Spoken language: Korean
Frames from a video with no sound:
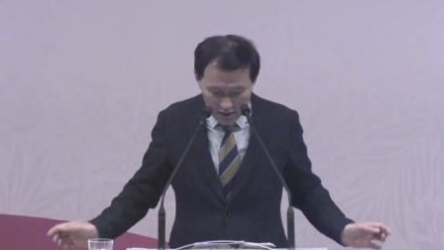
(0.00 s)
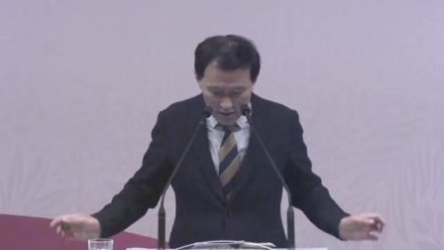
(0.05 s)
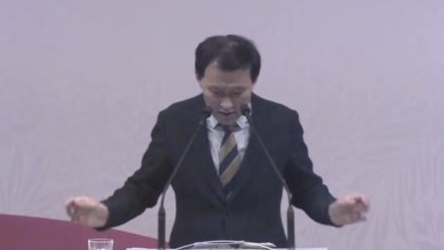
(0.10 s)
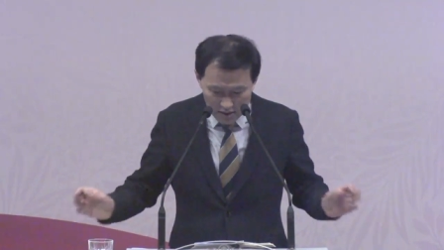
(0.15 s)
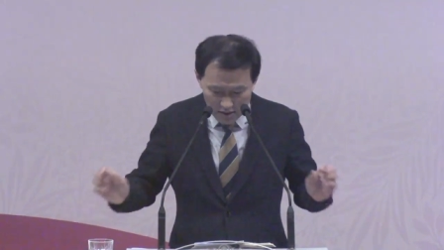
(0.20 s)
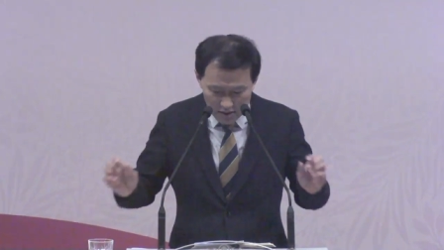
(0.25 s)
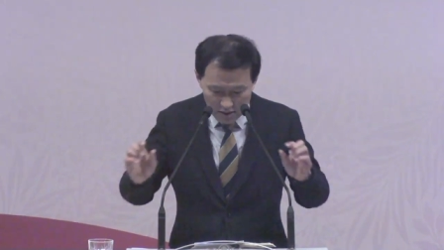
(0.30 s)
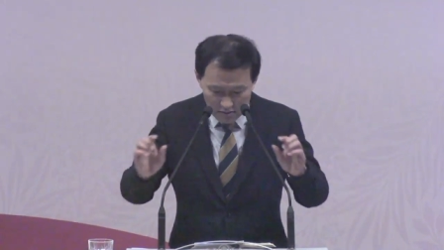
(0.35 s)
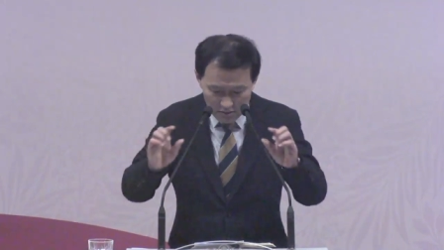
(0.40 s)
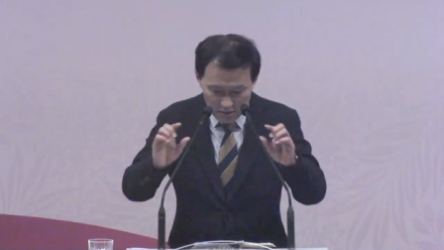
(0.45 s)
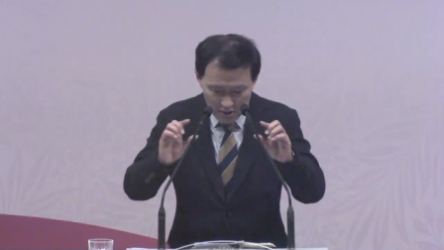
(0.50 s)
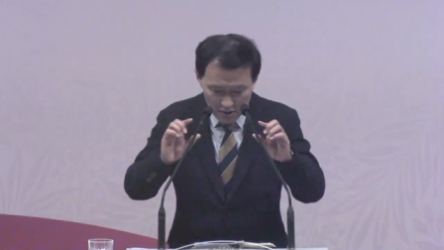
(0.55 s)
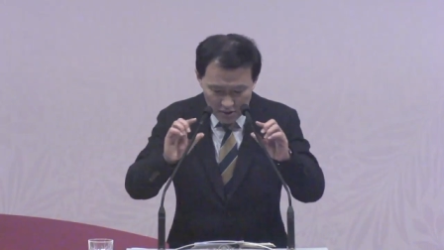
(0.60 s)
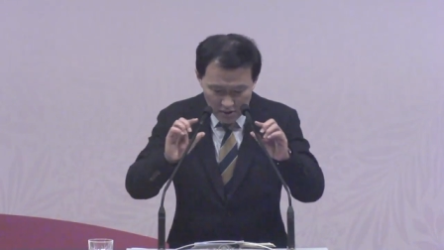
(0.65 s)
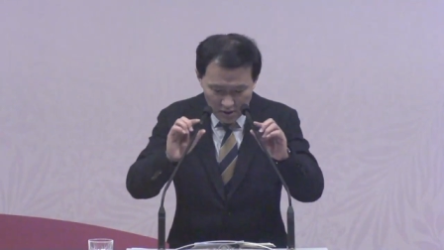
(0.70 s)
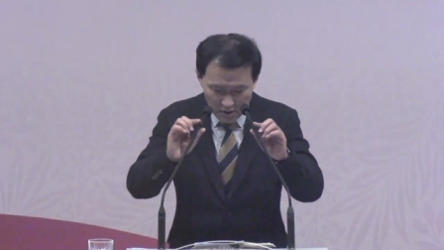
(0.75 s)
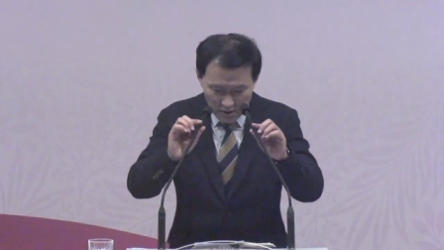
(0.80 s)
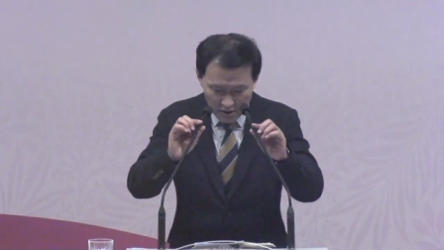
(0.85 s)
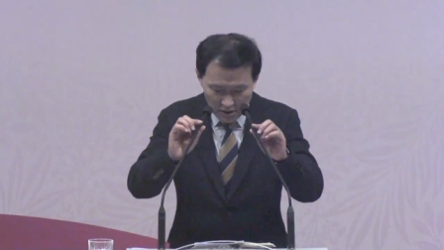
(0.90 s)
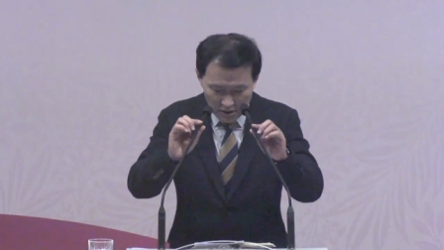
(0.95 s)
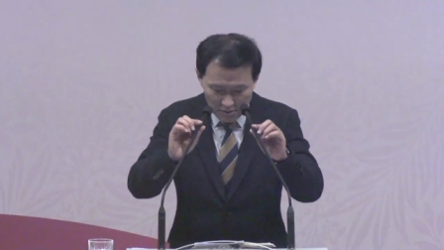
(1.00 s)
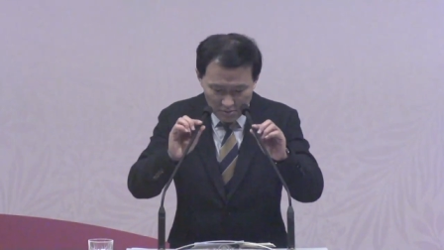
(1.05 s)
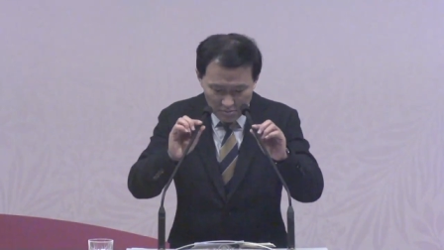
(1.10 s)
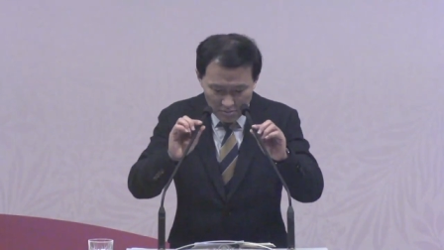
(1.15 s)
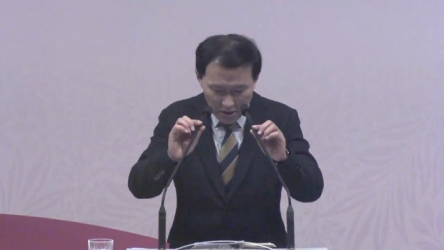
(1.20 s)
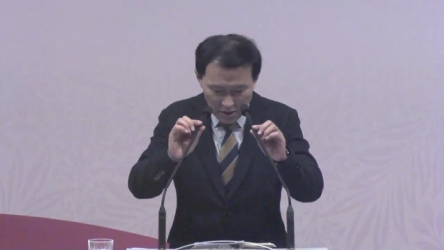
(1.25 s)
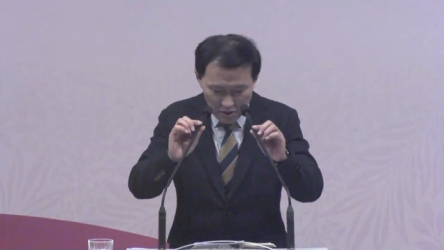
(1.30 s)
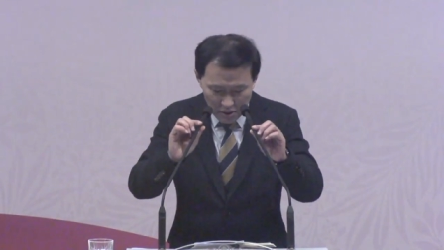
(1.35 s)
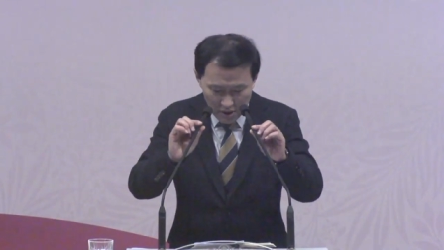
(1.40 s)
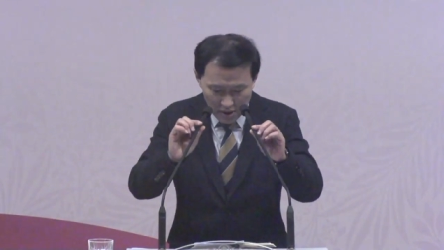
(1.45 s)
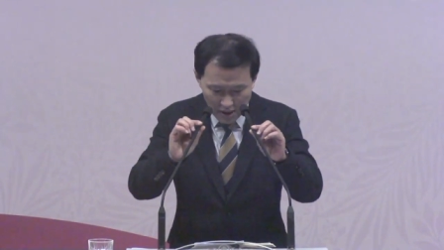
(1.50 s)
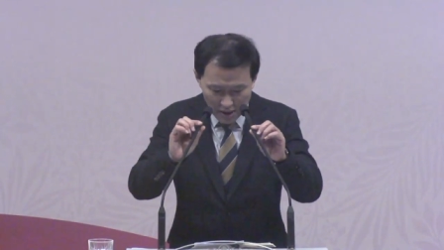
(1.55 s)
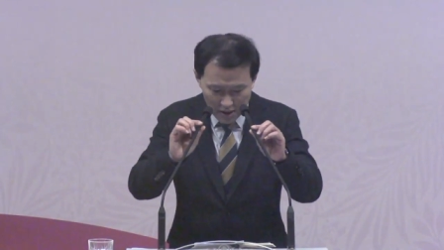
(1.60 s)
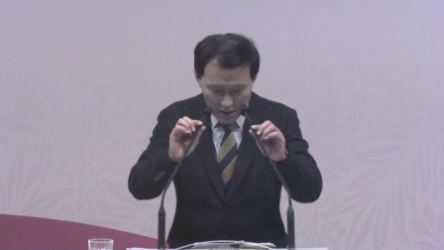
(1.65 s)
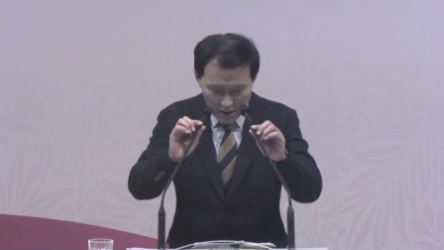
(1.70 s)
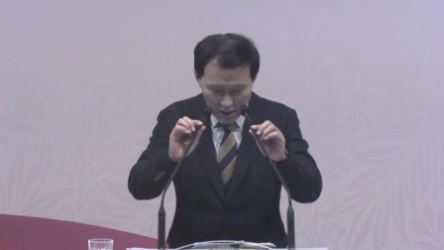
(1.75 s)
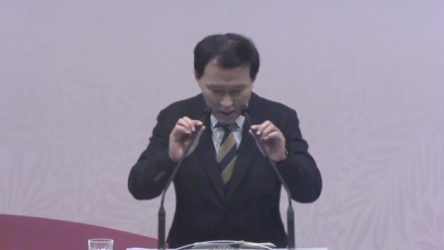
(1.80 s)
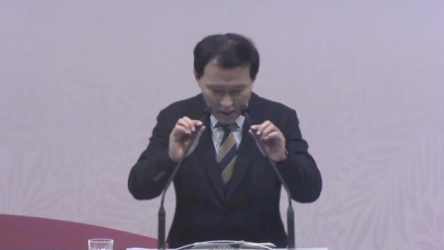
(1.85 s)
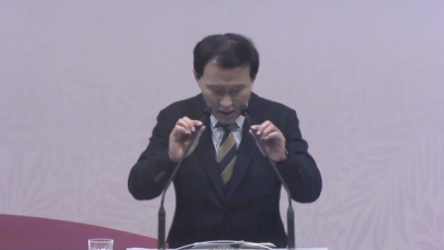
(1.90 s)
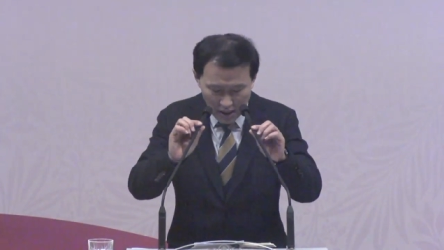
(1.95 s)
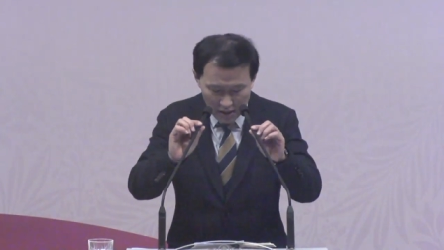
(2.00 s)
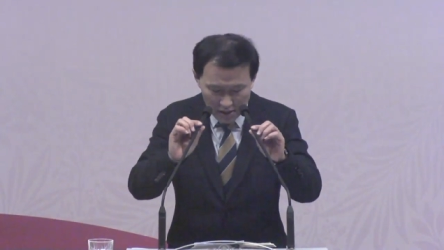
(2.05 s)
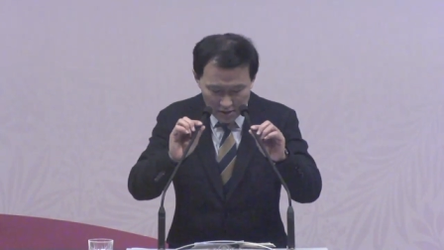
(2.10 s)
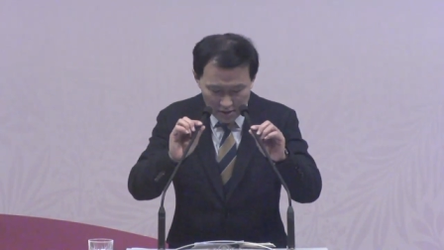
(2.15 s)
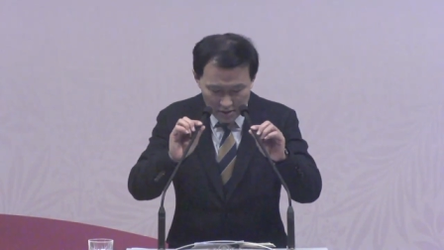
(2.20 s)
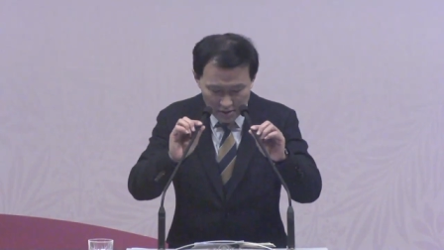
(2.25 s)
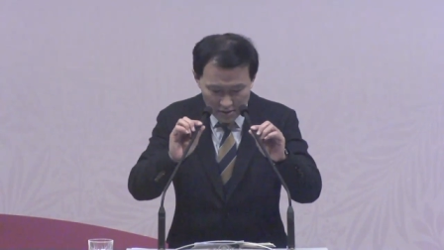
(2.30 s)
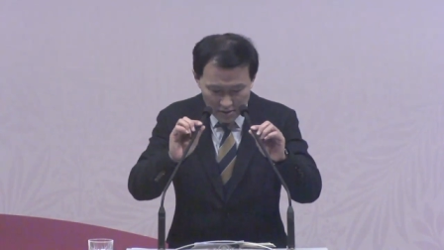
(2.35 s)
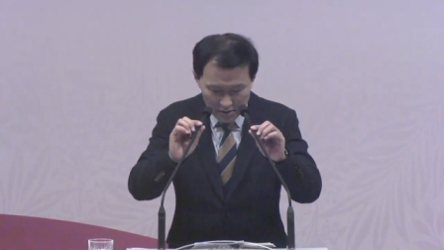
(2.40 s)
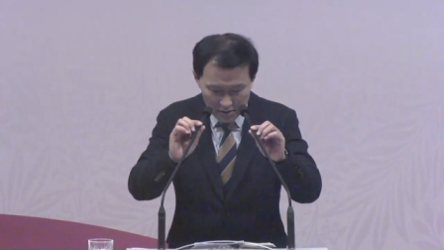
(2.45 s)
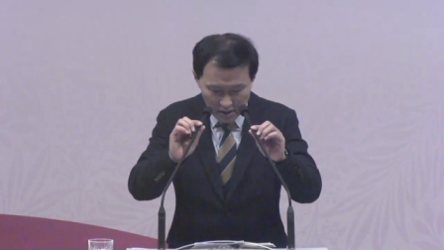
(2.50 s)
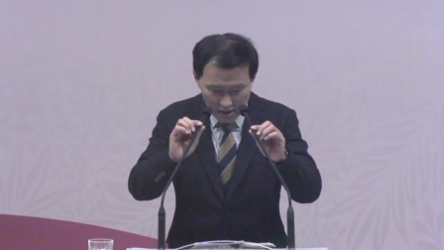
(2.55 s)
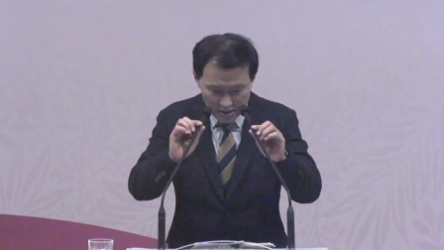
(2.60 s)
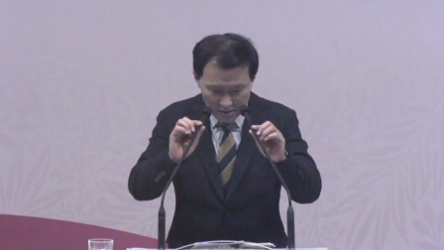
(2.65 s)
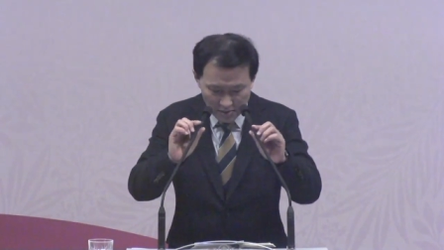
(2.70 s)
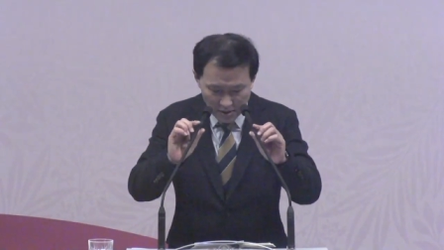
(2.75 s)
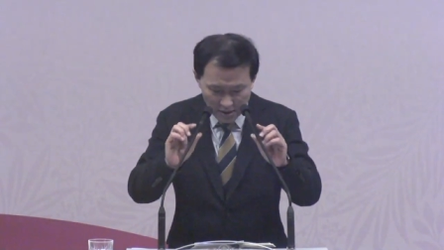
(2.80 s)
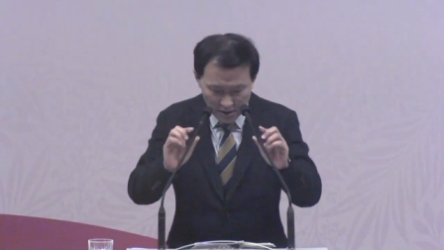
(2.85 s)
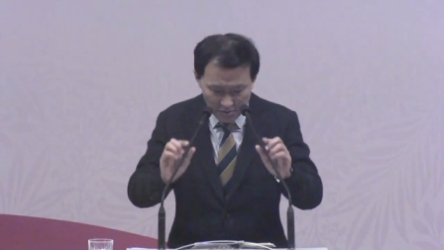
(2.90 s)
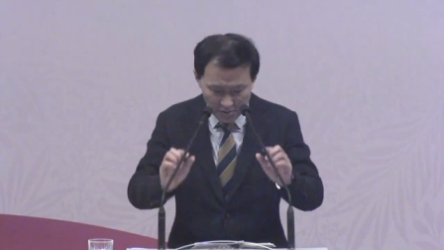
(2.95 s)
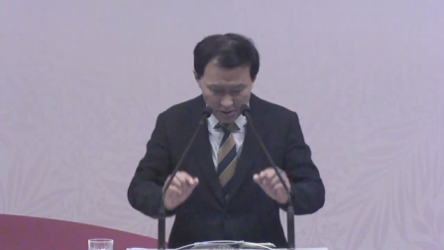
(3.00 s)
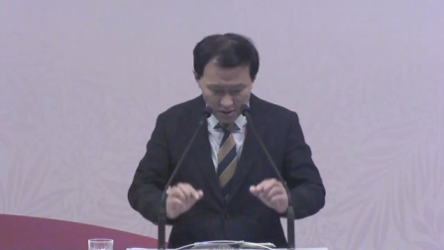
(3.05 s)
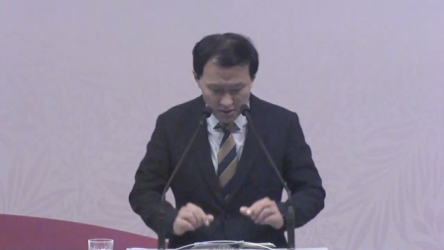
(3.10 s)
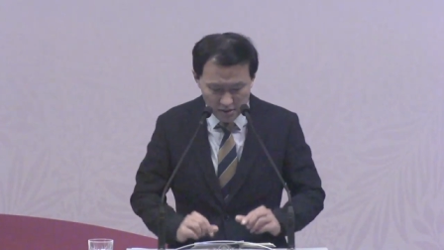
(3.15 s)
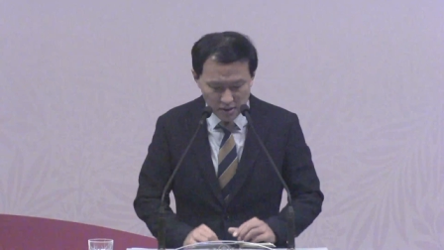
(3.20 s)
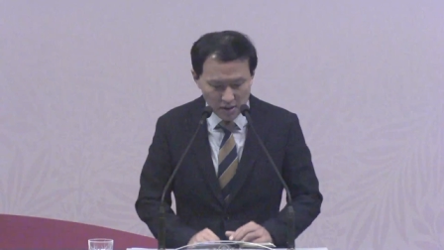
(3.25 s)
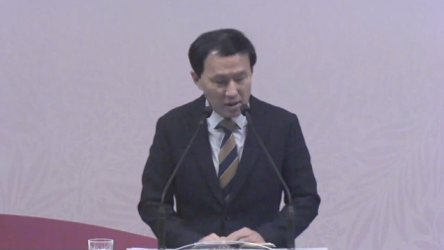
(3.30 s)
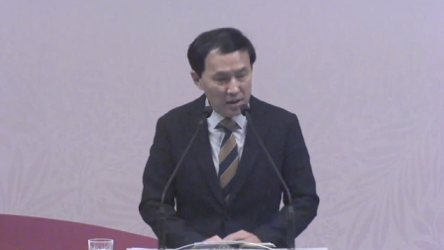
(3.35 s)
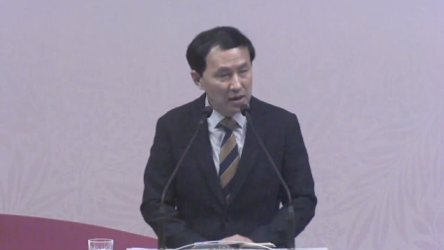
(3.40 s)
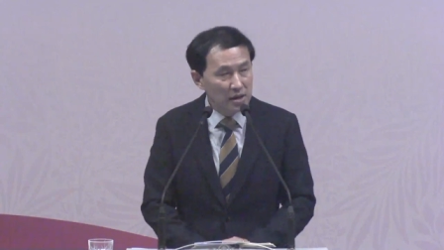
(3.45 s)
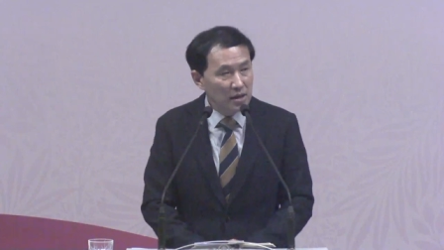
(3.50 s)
그 이름을 임마누엘 하리라. 다시 말하면